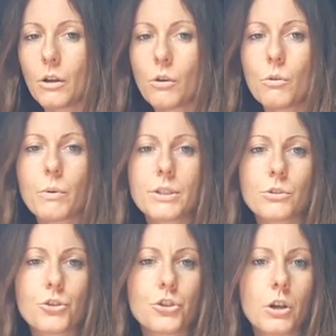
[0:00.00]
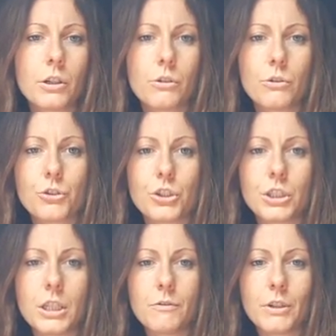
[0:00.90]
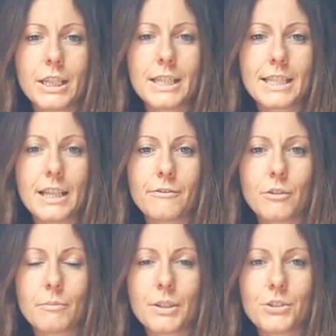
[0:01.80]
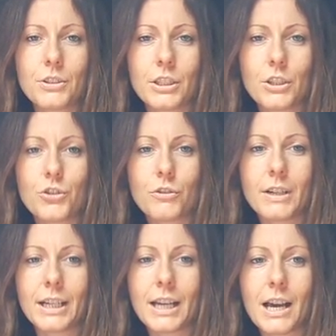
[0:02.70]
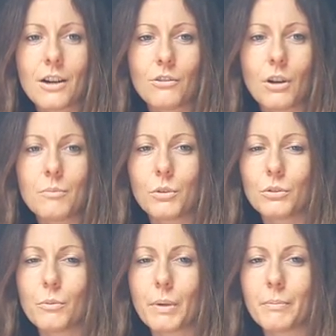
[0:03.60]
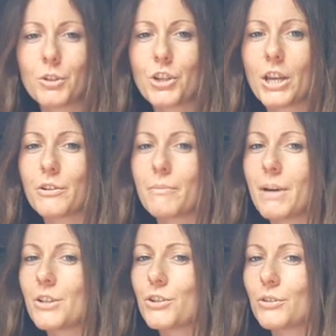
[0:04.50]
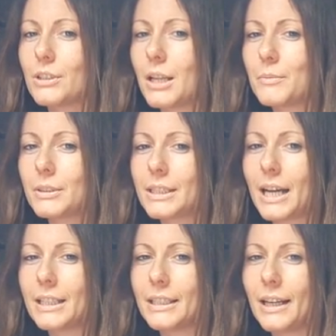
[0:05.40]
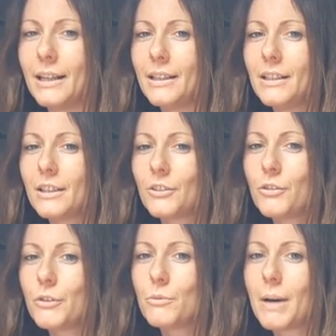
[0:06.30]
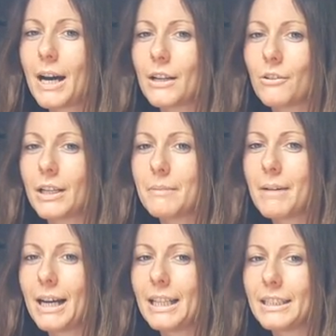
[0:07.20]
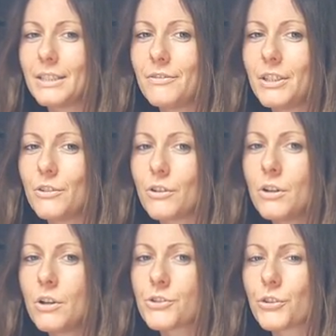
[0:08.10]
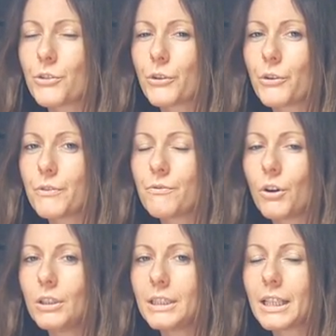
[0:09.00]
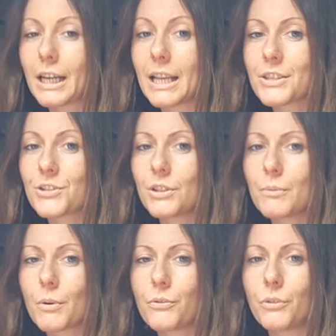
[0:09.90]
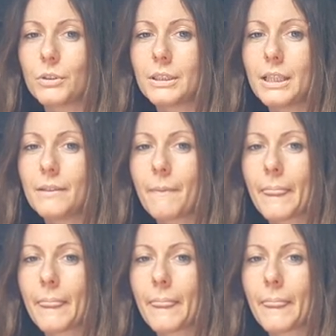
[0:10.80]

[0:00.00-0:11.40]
Con questo shock conoscitivo inizia la formazione di Giovan Carlo al mondo primigenio e magico della montagna, dove umano, animale e divino sono coinvolti in relazioni profonde.